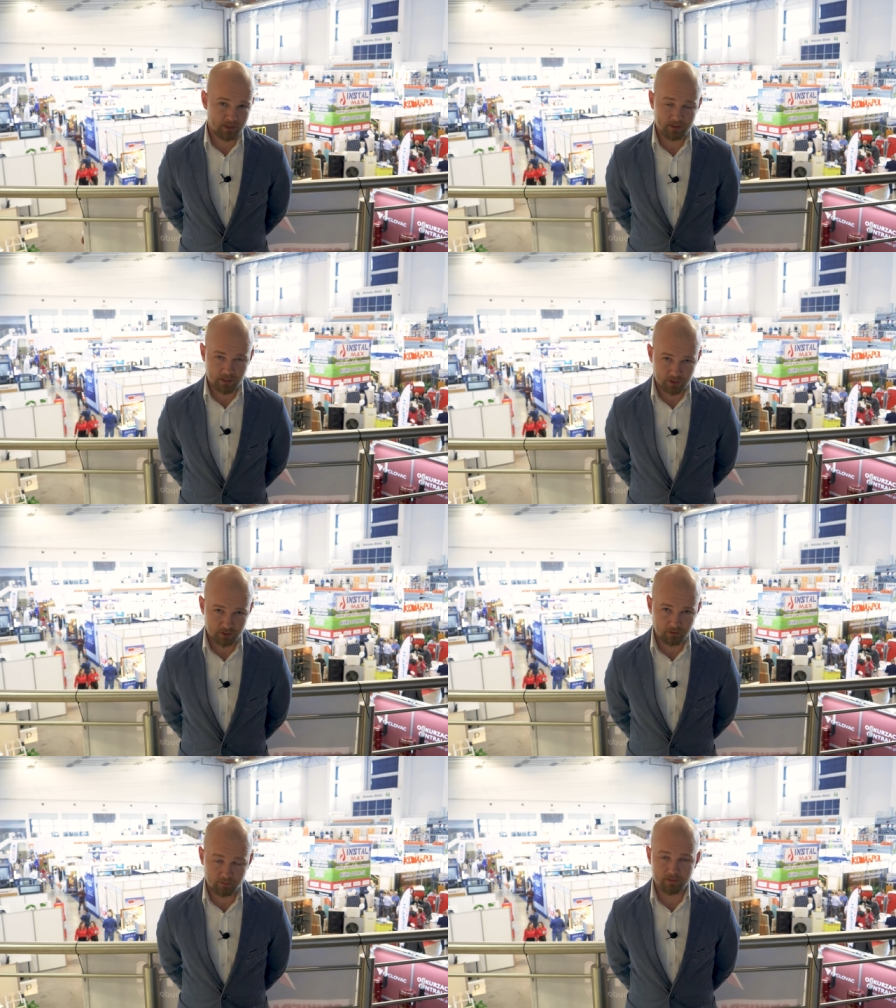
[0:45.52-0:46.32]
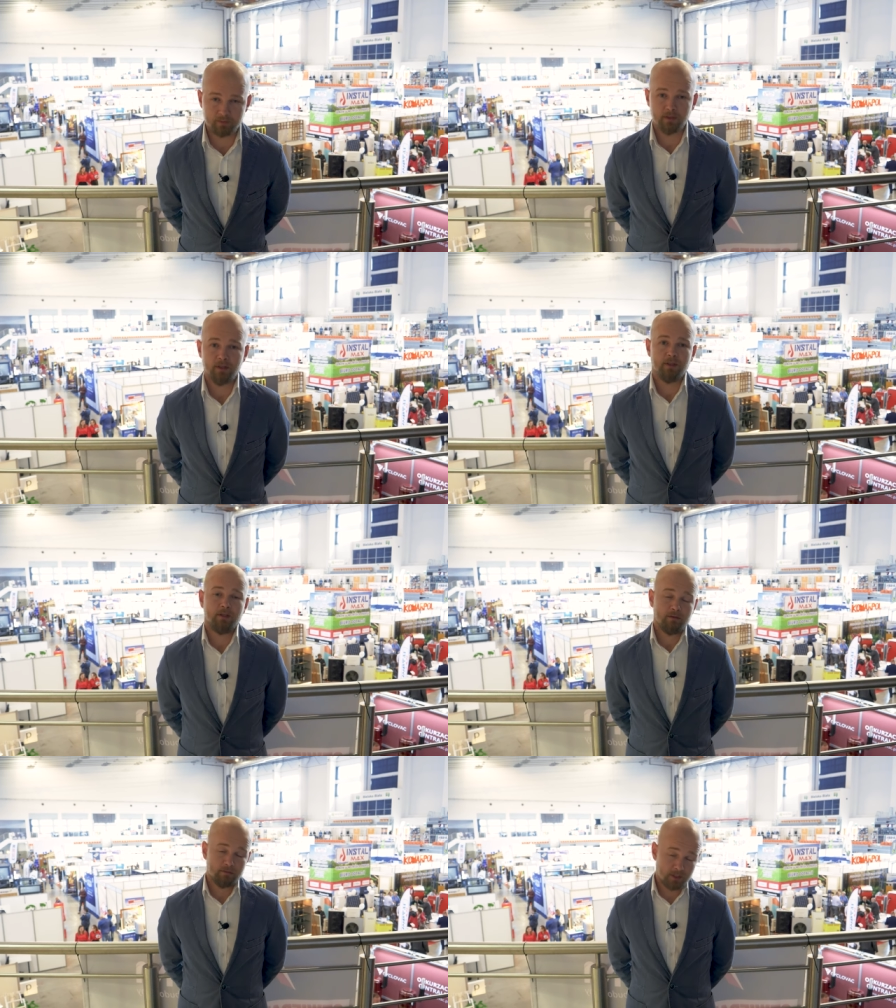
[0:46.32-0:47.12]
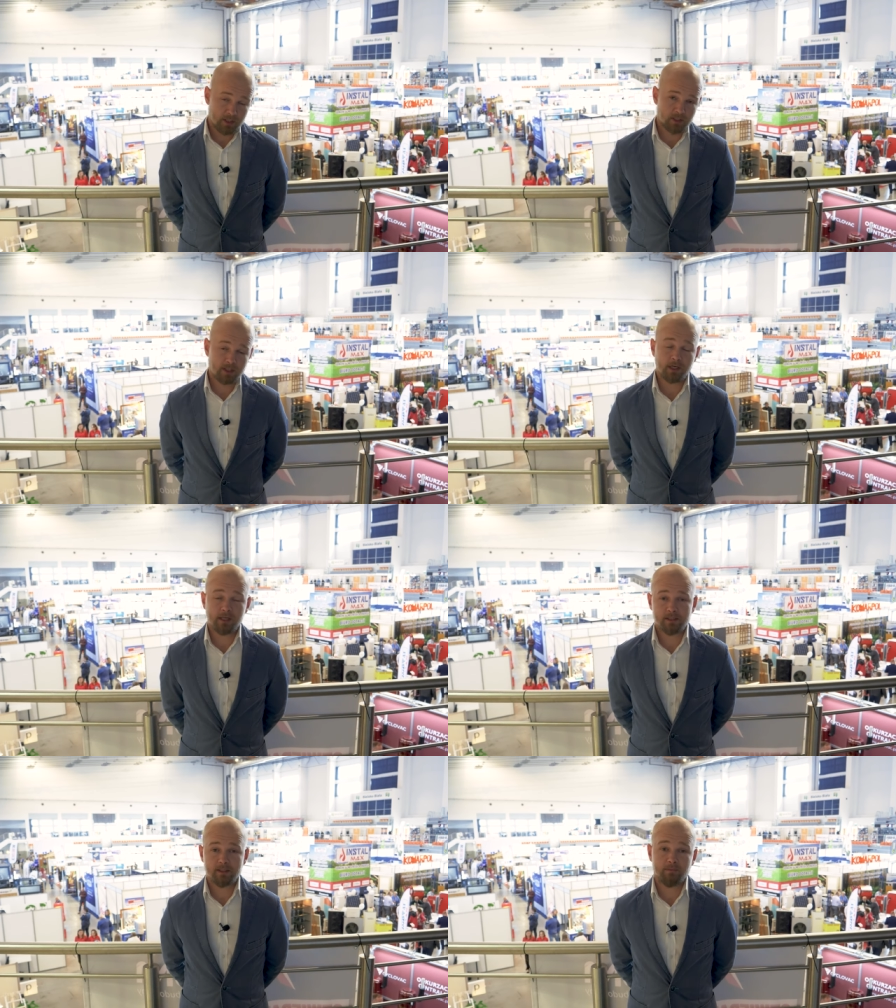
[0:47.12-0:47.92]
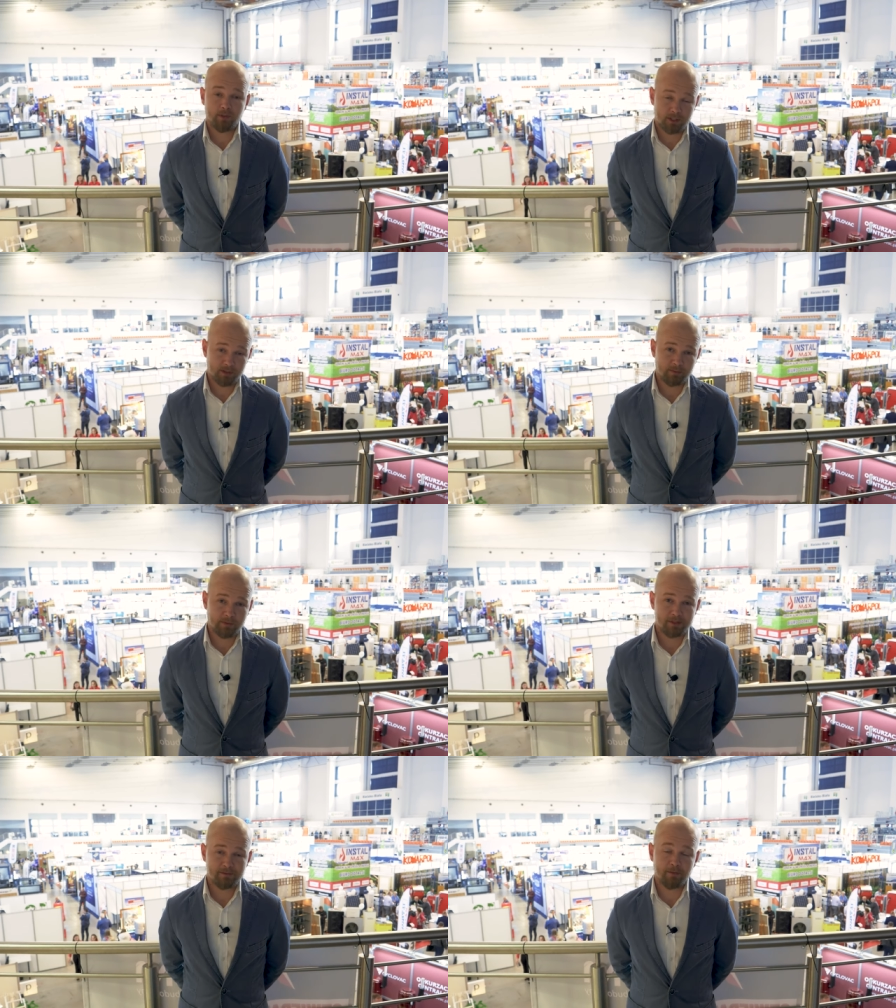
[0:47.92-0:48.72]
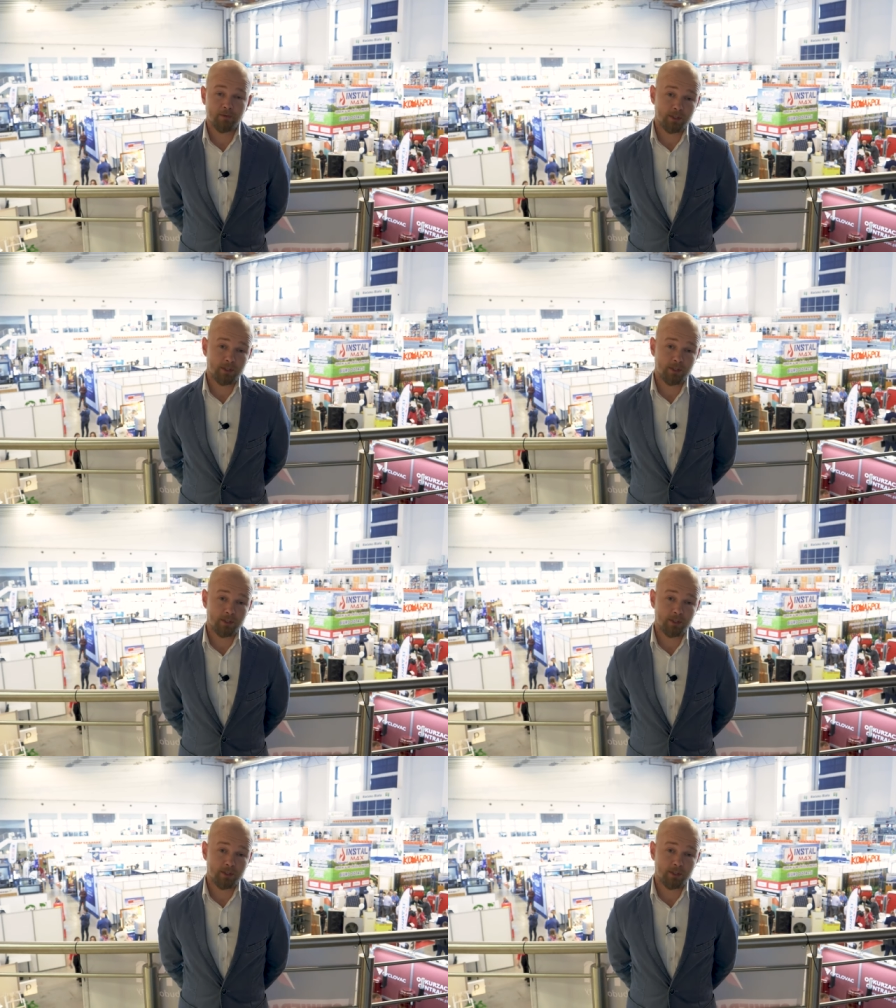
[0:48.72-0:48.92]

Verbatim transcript: się nasze domy. W niniejszej relacji pokażemy Państwu,